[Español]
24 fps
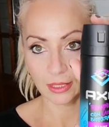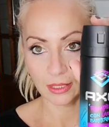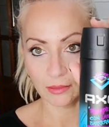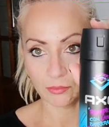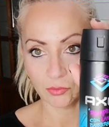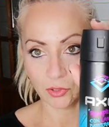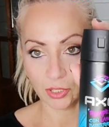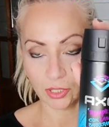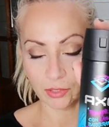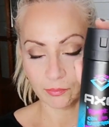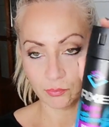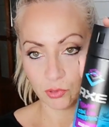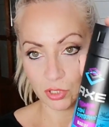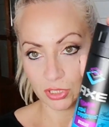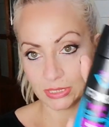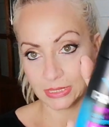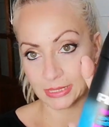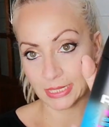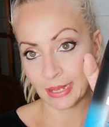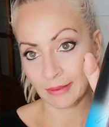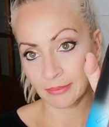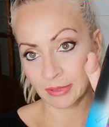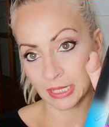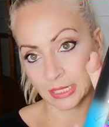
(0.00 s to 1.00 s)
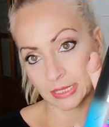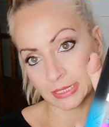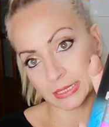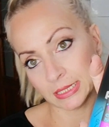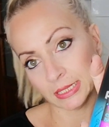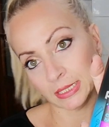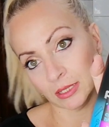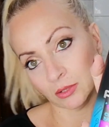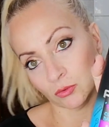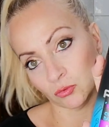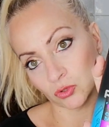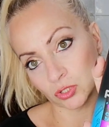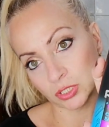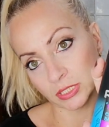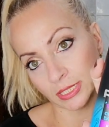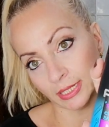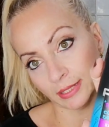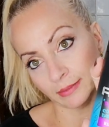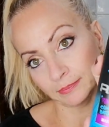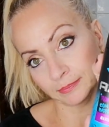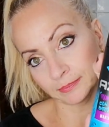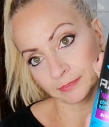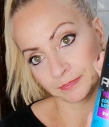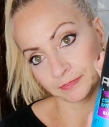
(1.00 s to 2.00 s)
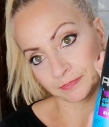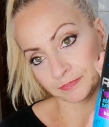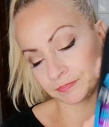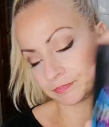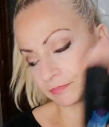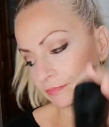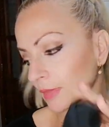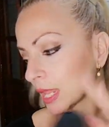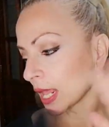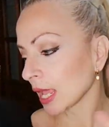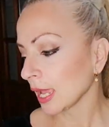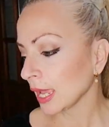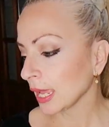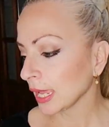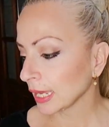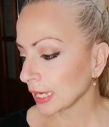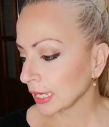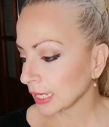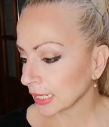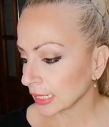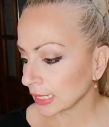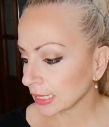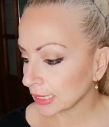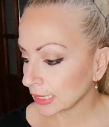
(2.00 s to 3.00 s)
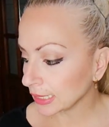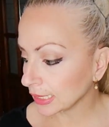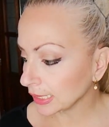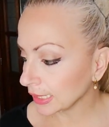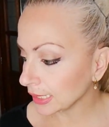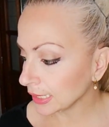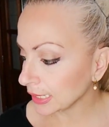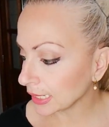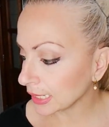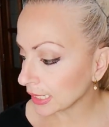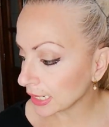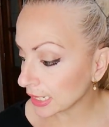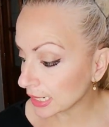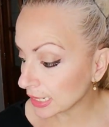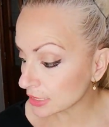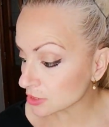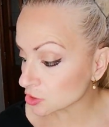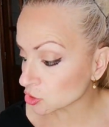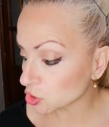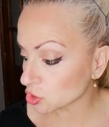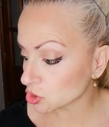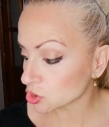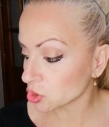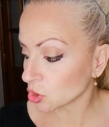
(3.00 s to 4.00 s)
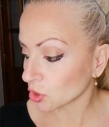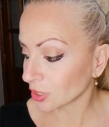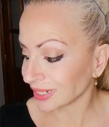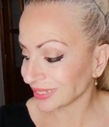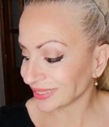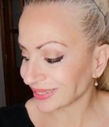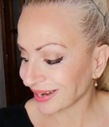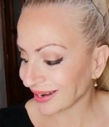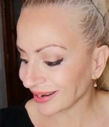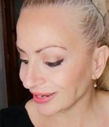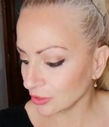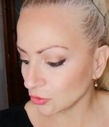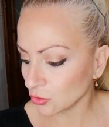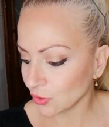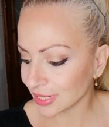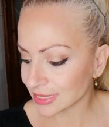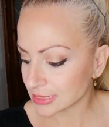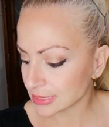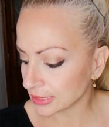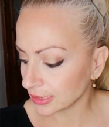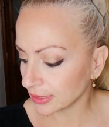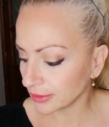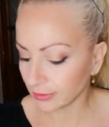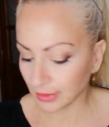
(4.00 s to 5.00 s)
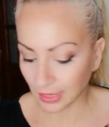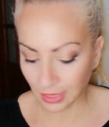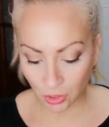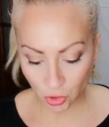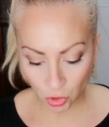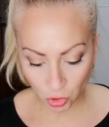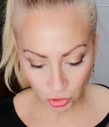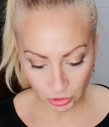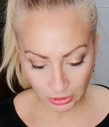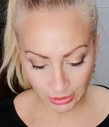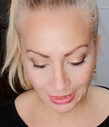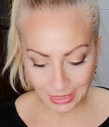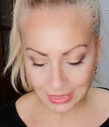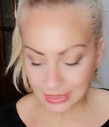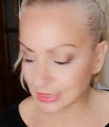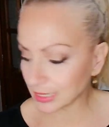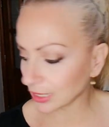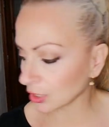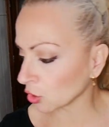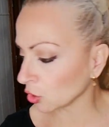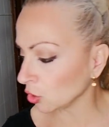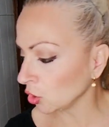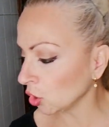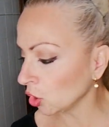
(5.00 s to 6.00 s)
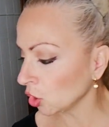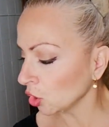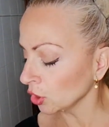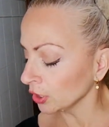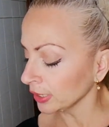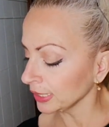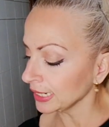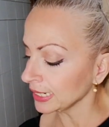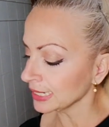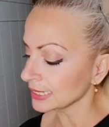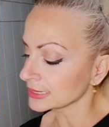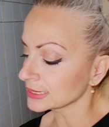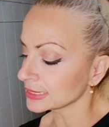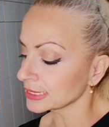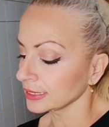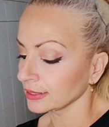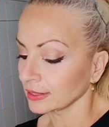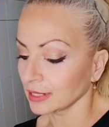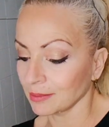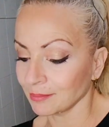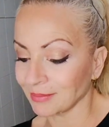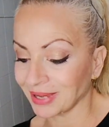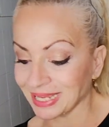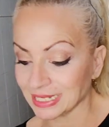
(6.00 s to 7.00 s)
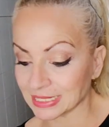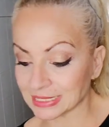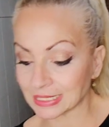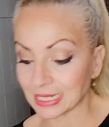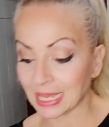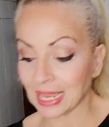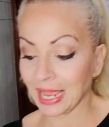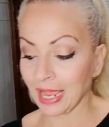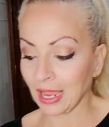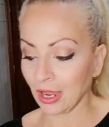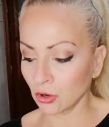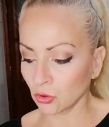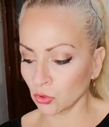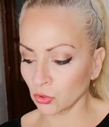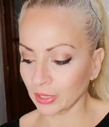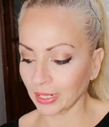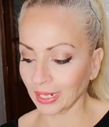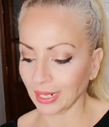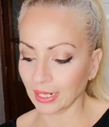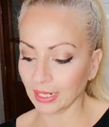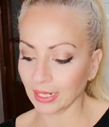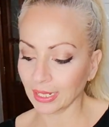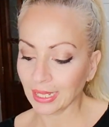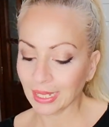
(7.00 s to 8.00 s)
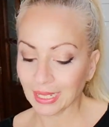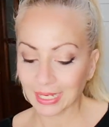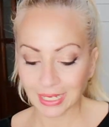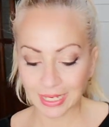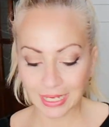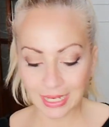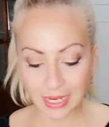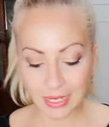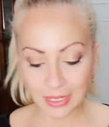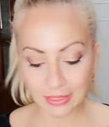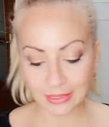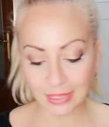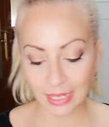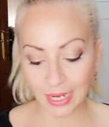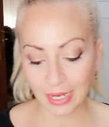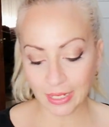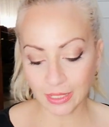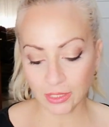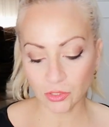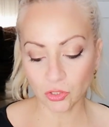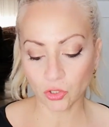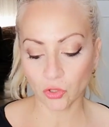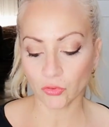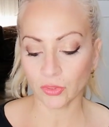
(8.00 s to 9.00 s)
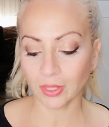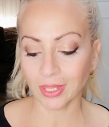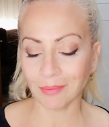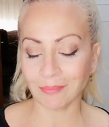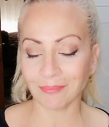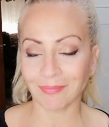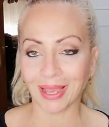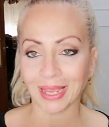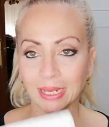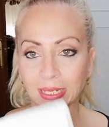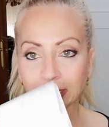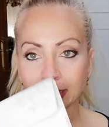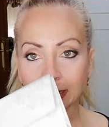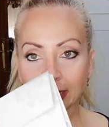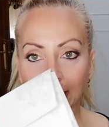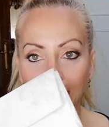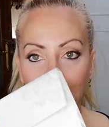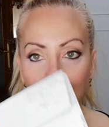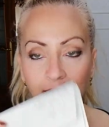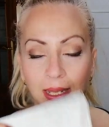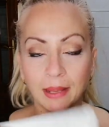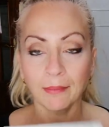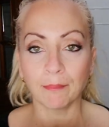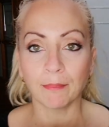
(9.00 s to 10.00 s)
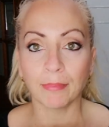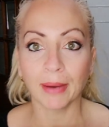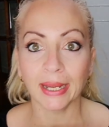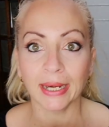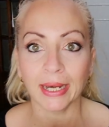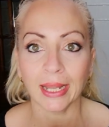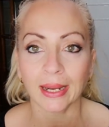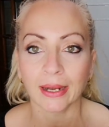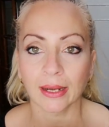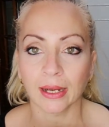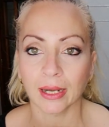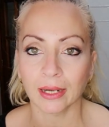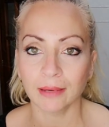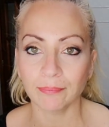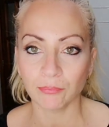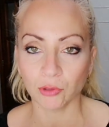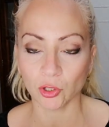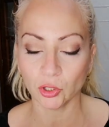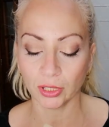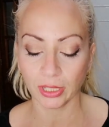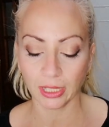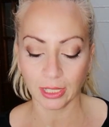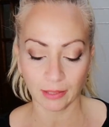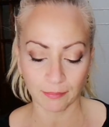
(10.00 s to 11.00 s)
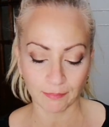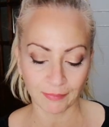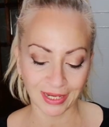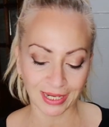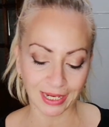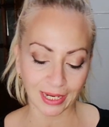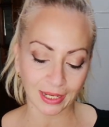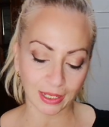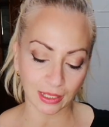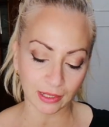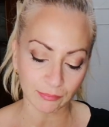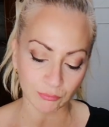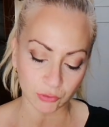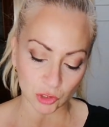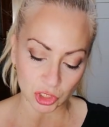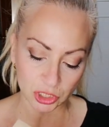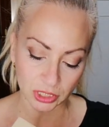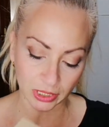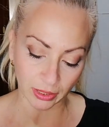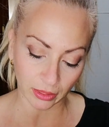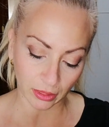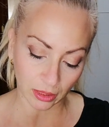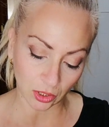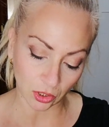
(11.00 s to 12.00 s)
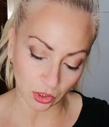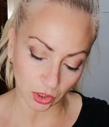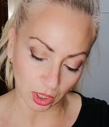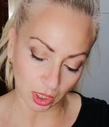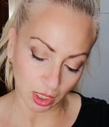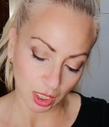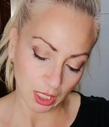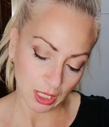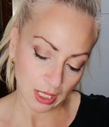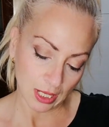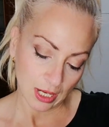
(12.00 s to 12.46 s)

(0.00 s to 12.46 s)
Y bueno, pues a ver si le gusta. Y esto es lo que he traído así de lotes, de colonias y demás. Ahora, ¿qué he traído de maquillaje para reponer, para reposición?